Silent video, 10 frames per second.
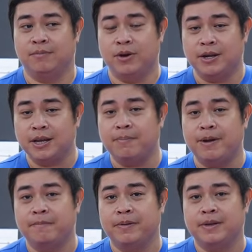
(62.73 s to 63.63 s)
Một người thấp
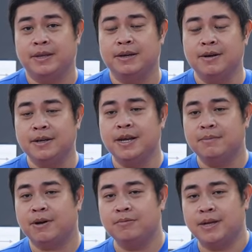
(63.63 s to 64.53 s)
ấy, thì đương nhiên
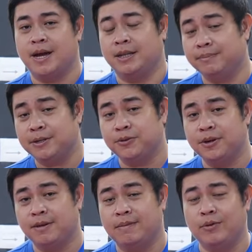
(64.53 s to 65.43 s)
mà không thể hạ thấp tay xuống
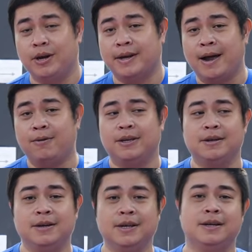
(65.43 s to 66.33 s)
được, một người cao thì
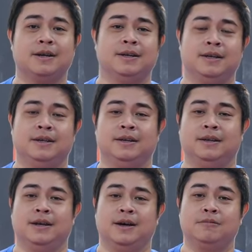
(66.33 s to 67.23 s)
đương nhiên
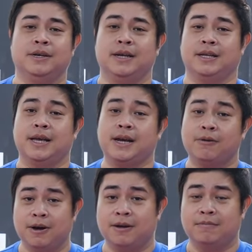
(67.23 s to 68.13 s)
là không thể để tay
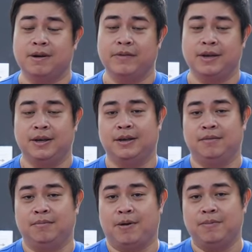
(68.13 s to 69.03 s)
cao được bởi vì
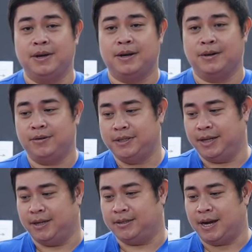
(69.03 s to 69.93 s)
bóng ấy nó
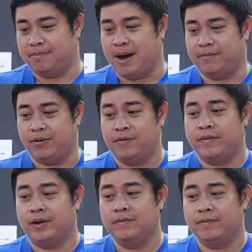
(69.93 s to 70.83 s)
chỉ chạm bàn và
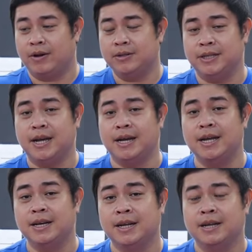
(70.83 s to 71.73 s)
nó được và nó chỉ nảy
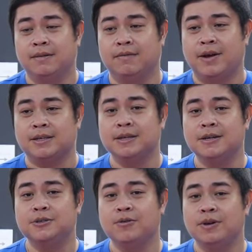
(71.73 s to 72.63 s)
lên và
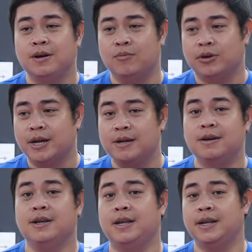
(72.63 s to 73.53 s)
rơi xuống ở một cái
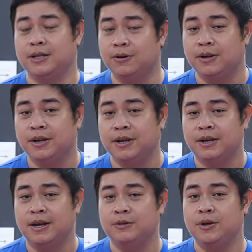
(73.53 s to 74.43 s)
cự ly nhất định thôi
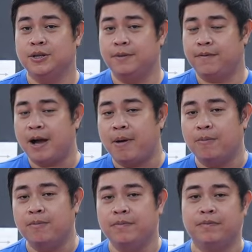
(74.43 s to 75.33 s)
đấy tùy từng pha
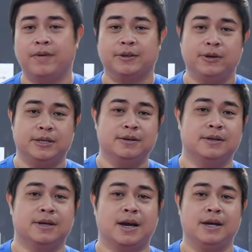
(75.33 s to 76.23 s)
bóng và tùy
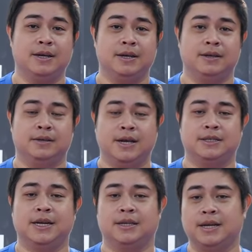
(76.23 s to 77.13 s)
từng cái
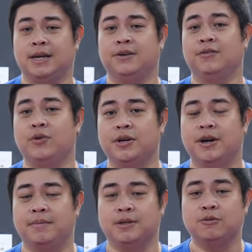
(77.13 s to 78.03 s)
thể trạng thể hình của mỗi
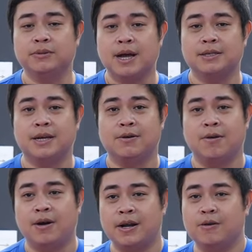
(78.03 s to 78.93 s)
người mà chúng ta sẽ
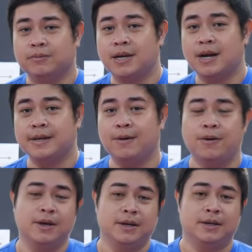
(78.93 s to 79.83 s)
có cái động tác khác nhau
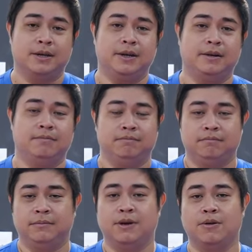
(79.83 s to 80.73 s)

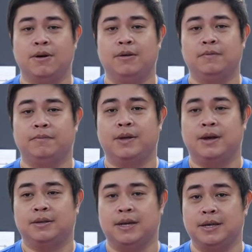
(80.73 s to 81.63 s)
điều đó
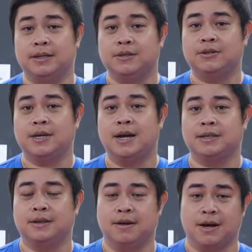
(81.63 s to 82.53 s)
là thể hiện rất rõ
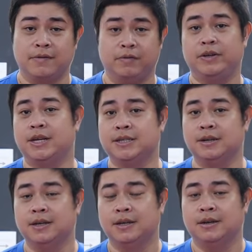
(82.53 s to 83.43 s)
ràng ở các vận động viên thế
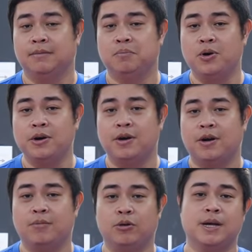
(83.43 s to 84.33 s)
giới mỗi người
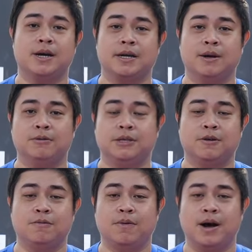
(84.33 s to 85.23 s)
có một động tác khác nhau chứ
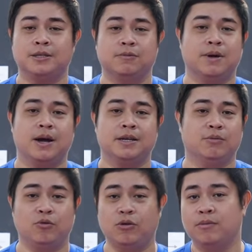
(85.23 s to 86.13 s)
không có ai giống ai
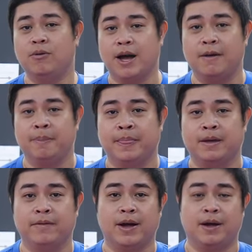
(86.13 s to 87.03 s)
như một khuôn mẫu cả
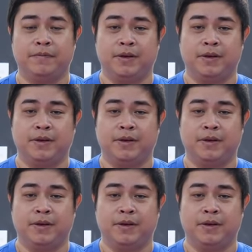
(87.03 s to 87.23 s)
và